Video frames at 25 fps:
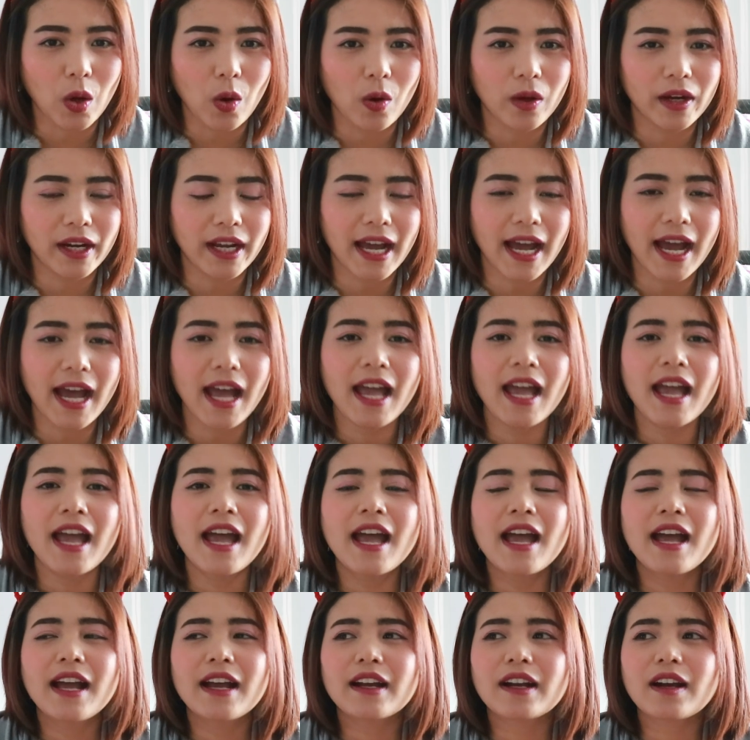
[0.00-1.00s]
ต่อนะคะ
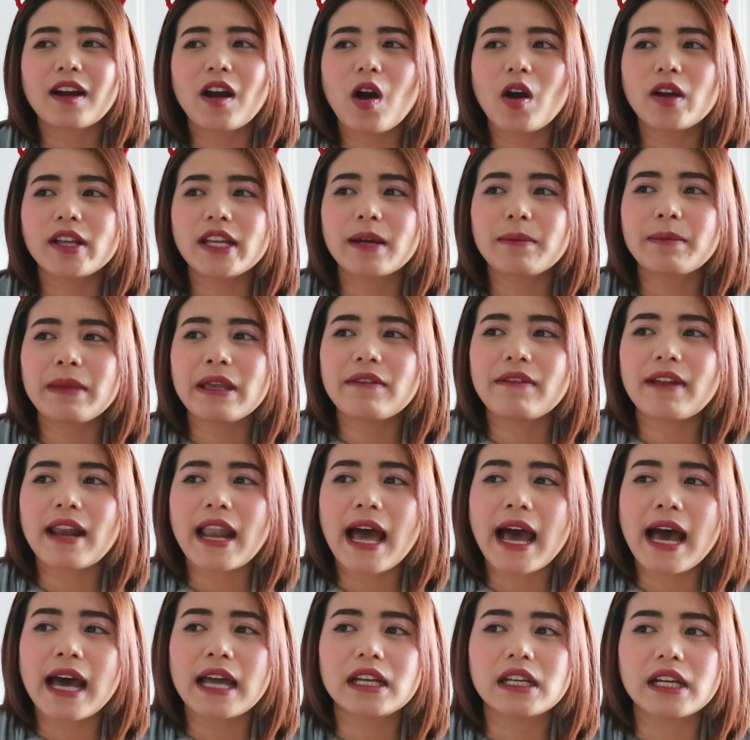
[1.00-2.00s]
ก็ยังมีเว
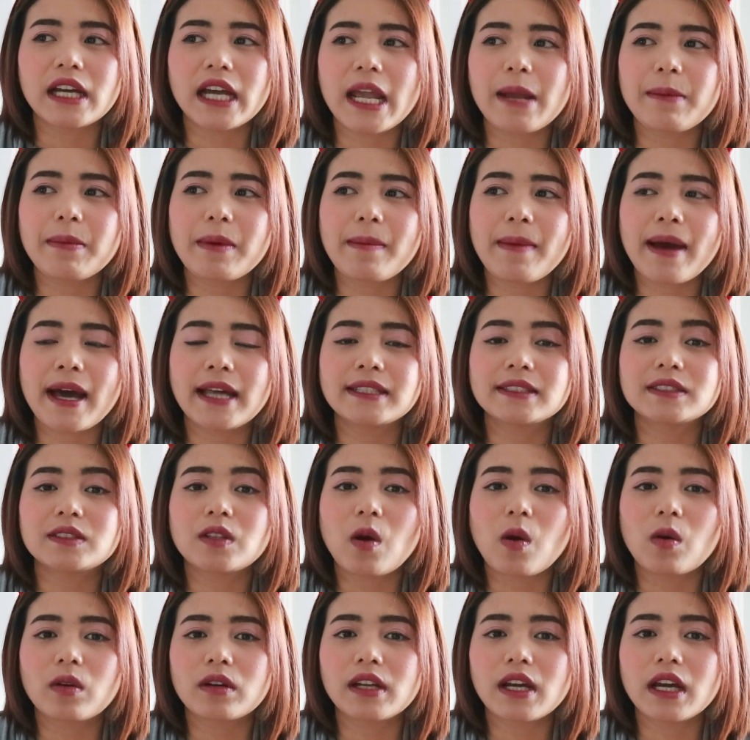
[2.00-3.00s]
ลาเหลืออีกประมาณ
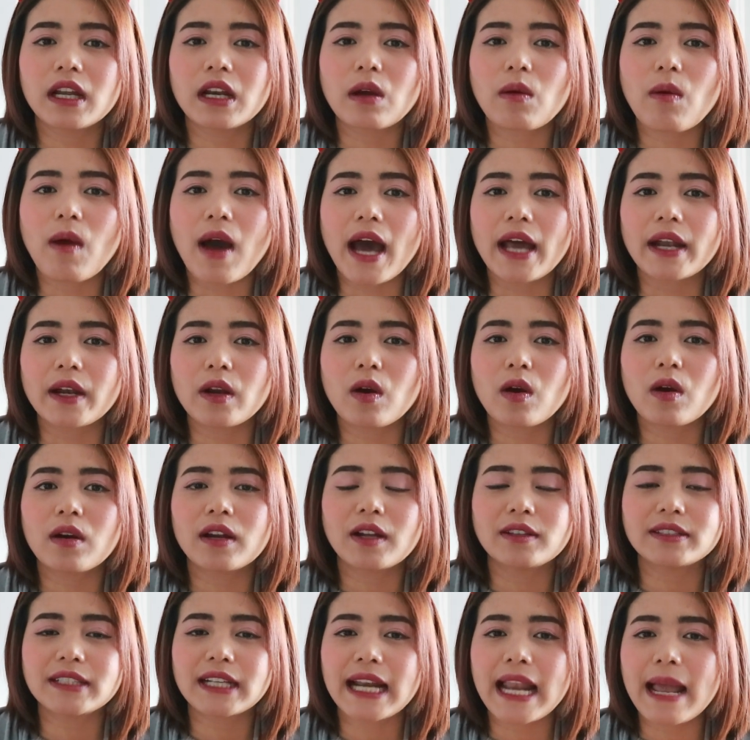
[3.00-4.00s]
2 เดือนกว่าเนาะ
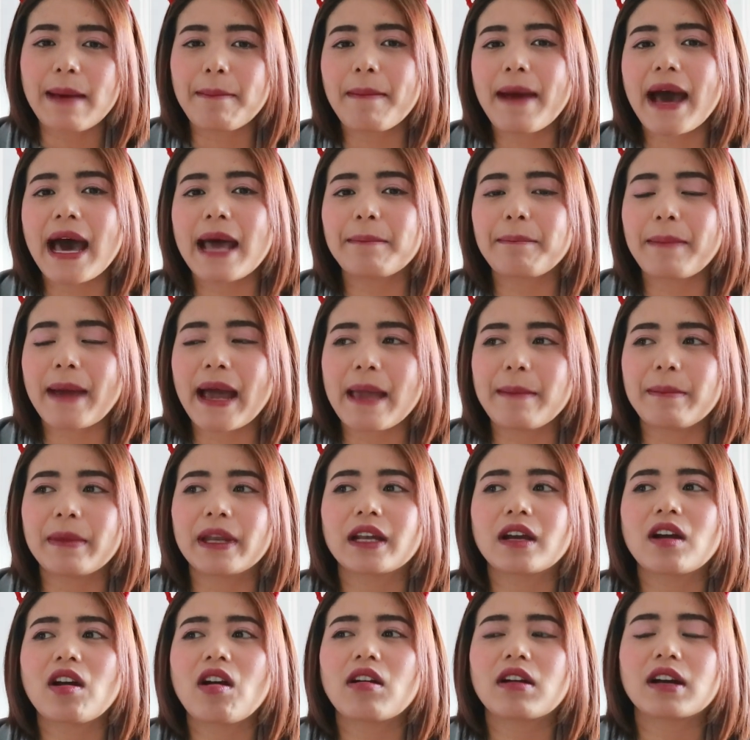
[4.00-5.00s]
เราจะกลับบ้านไป
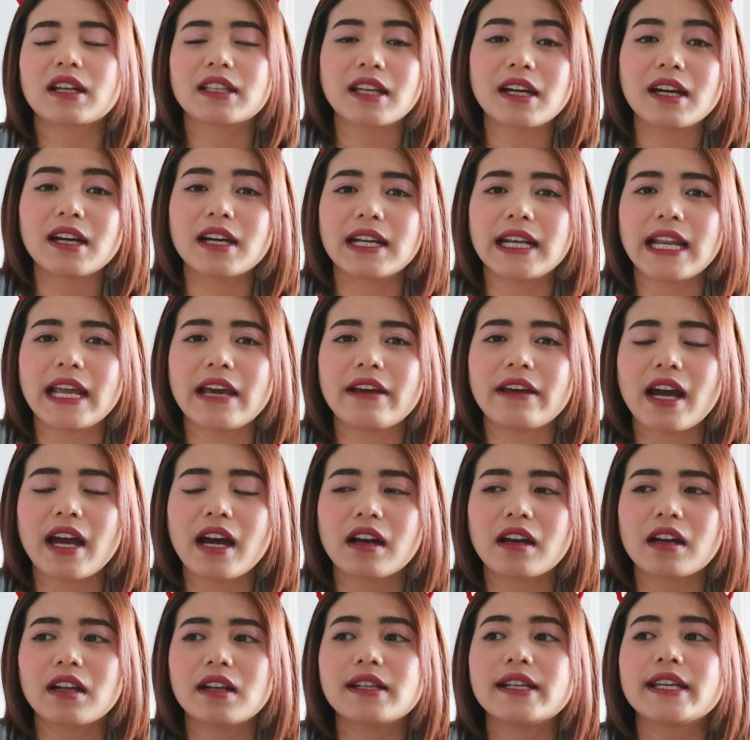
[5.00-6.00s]
มันก็กระเทินนะ
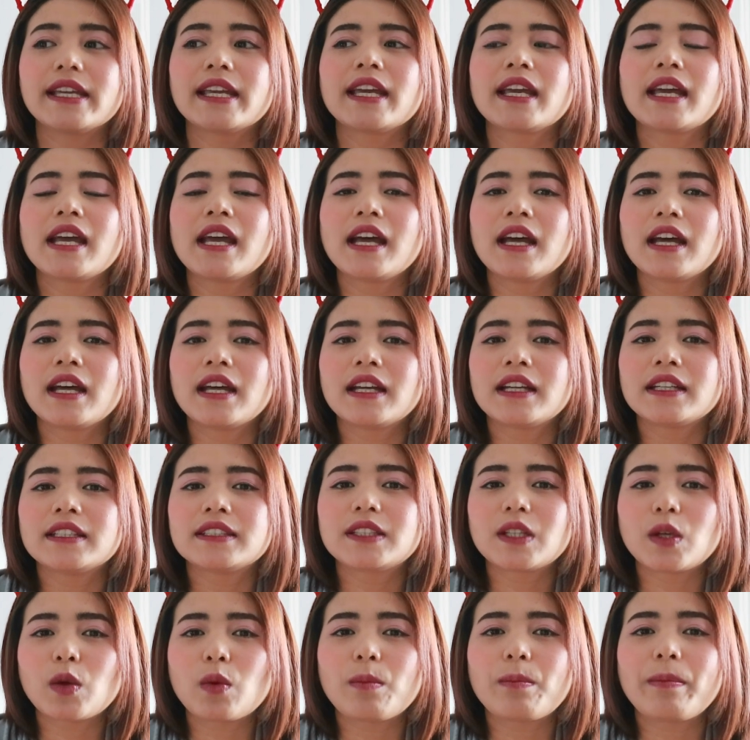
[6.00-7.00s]
คะ ก็เลย
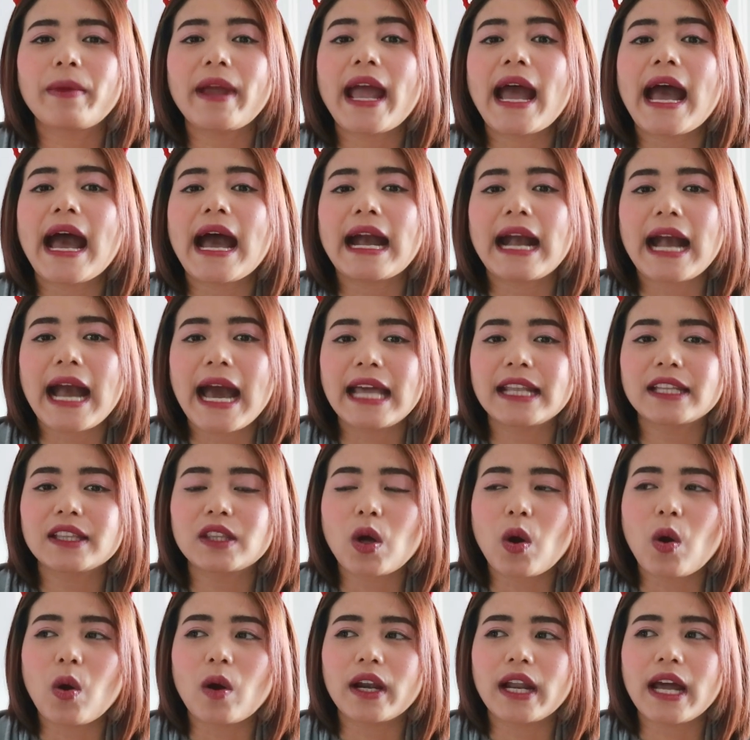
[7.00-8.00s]
สรุปไปหางาน
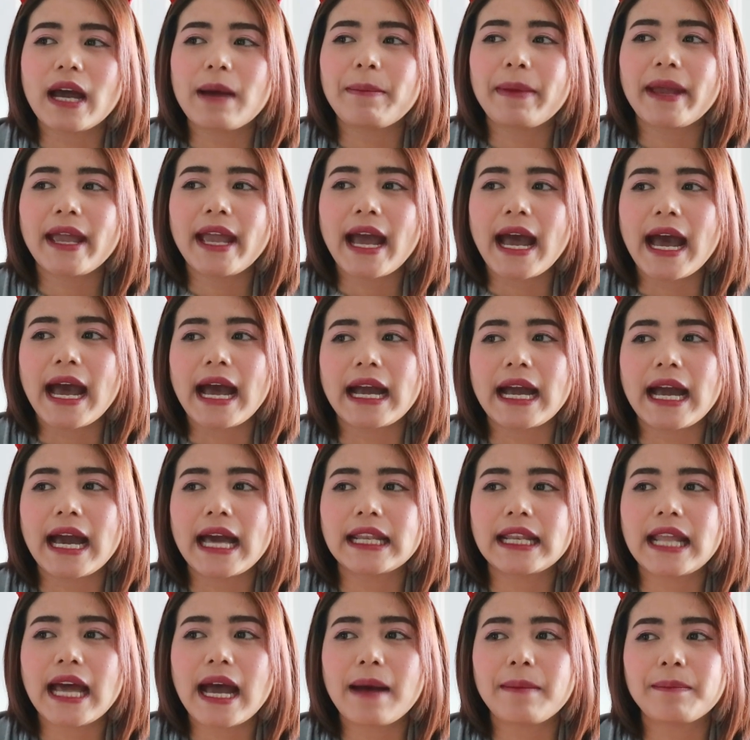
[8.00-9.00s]
ต่อนะคะ ไปหา
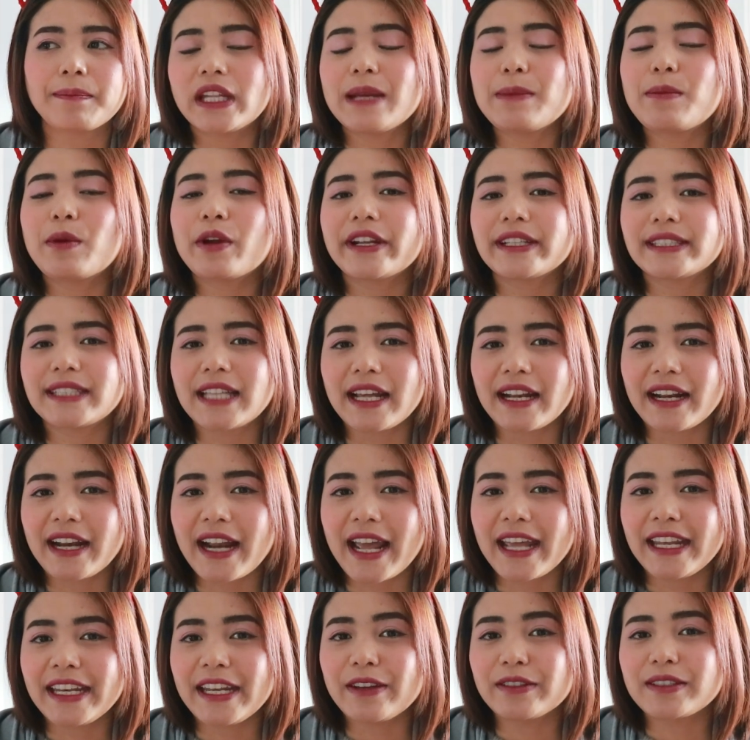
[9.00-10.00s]
งานทำที่บริษัทอะ
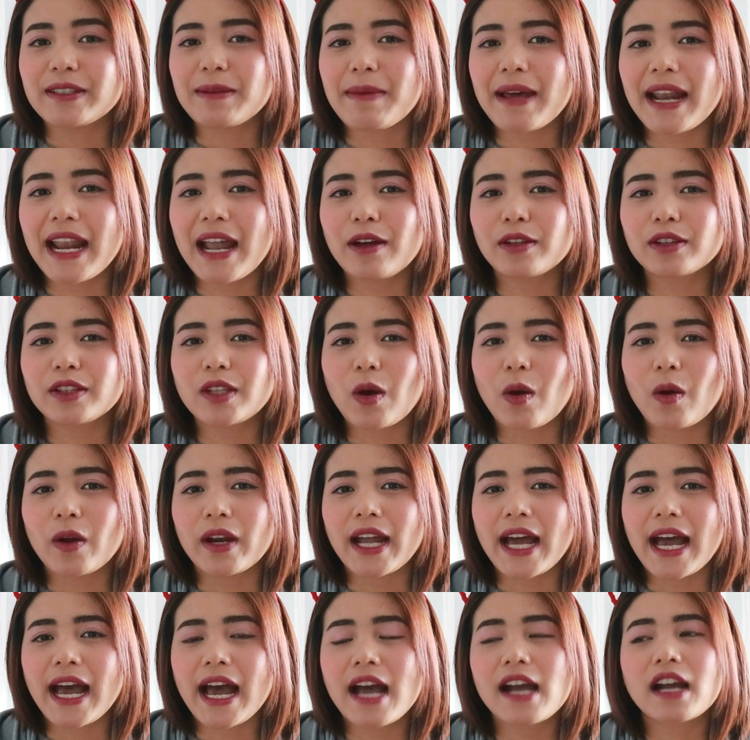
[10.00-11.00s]
ไร เดี๋ยวจะมาเล่าต่อ
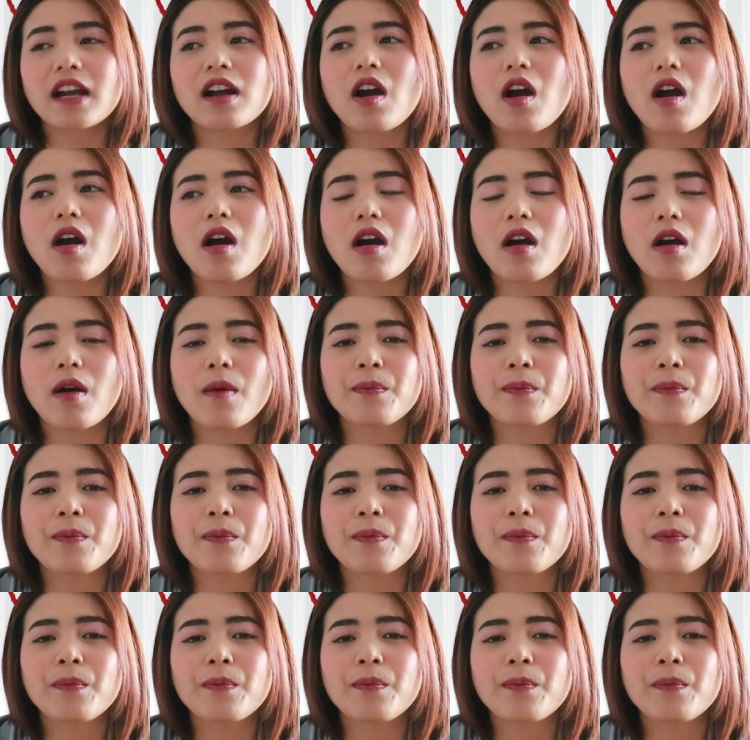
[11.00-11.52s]
นะคะ ก็